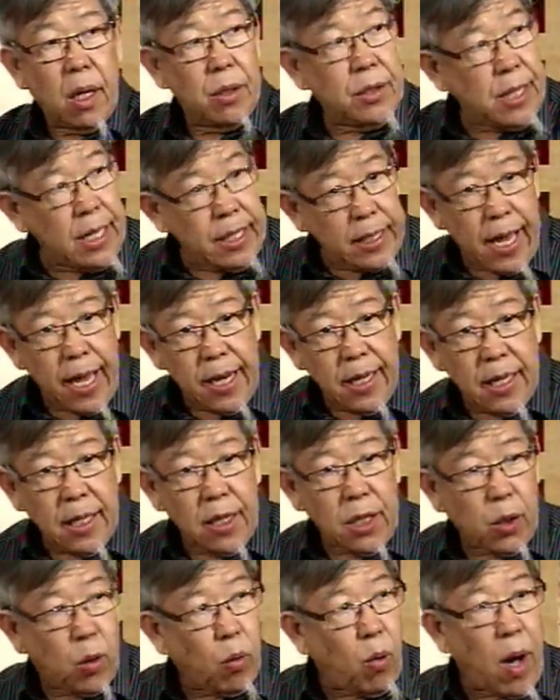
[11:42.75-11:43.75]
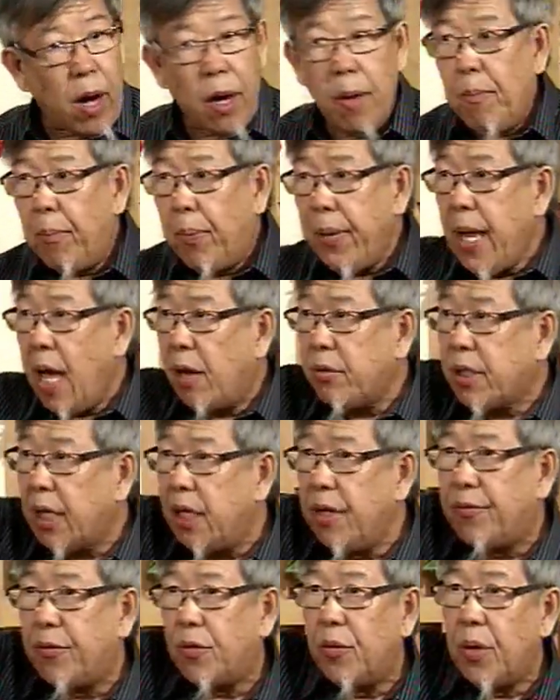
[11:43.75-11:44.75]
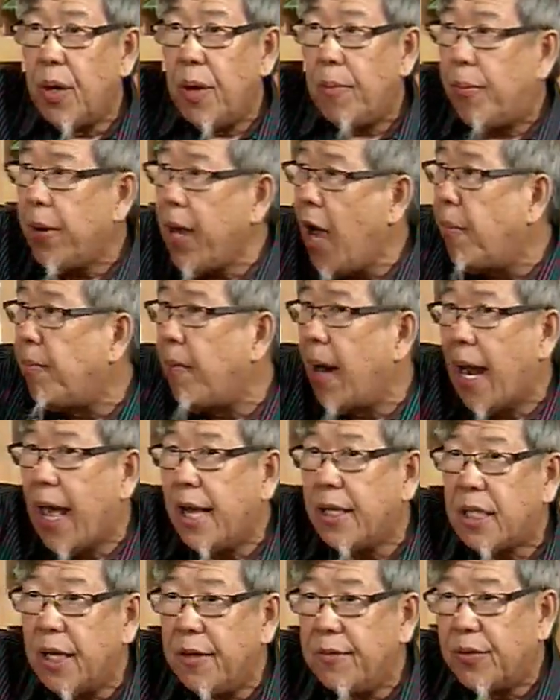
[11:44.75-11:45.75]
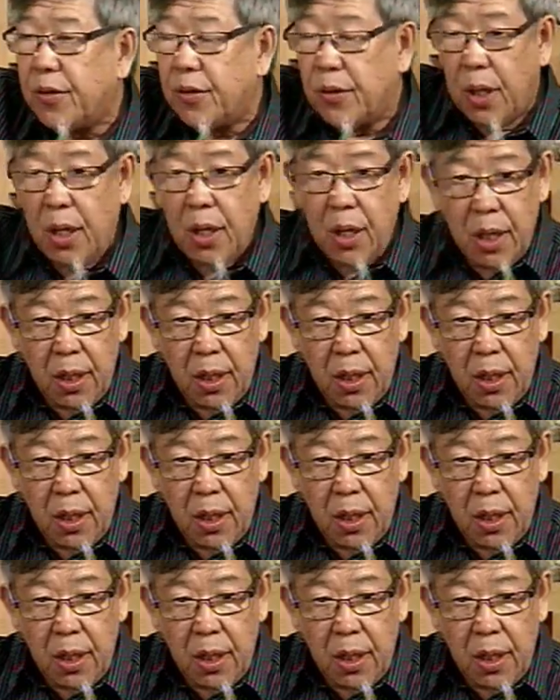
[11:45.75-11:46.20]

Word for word: 今天呢，华人不要政府。不要马来政府，